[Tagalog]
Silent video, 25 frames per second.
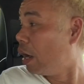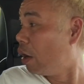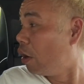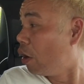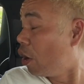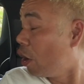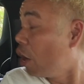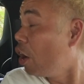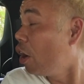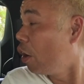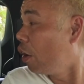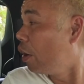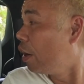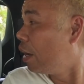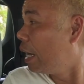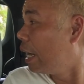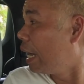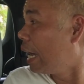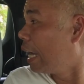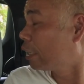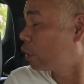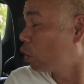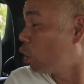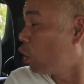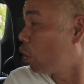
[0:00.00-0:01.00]
Oo,
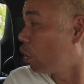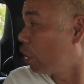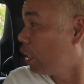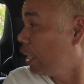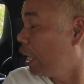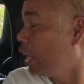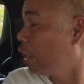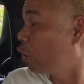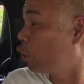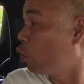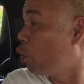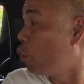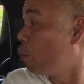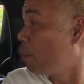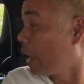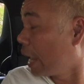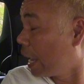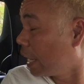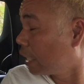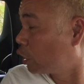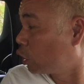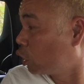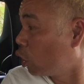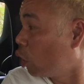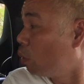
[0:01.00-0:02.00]
attorney kume,
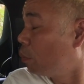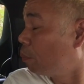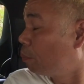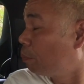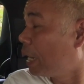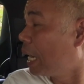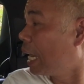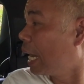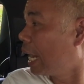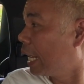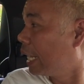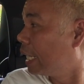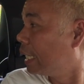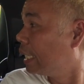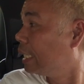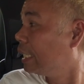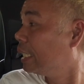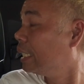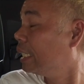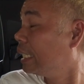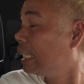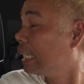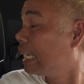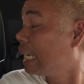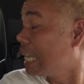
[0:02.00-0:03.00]
chong pala.
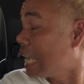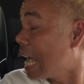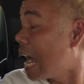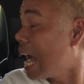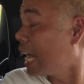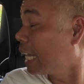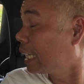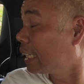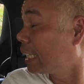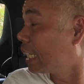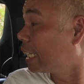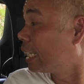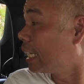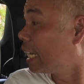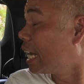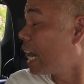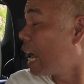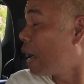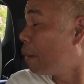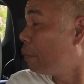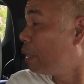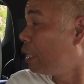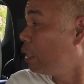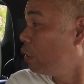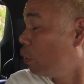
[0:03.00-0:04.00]
Ihatid na
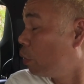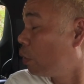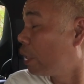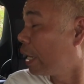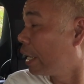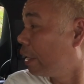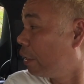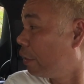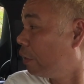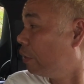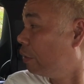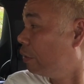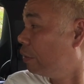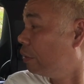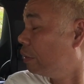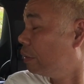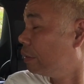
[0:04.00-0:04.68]
namin ho kayo.